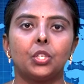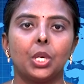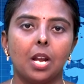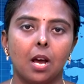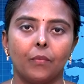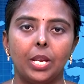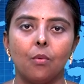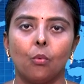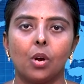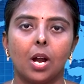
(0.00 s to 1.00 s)
சீனாவின்
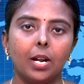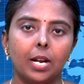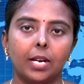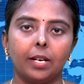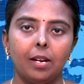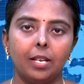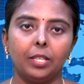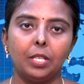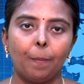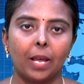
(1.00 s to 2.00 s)
உகான் நகரில்
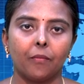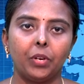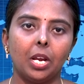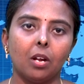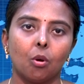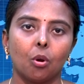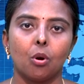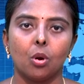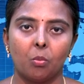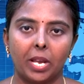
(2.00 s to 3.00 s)
இருந்து பரவிய
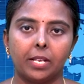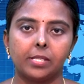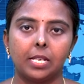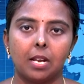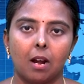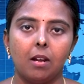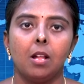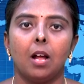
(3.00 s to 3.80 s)
கொரோனா வைரஸினால்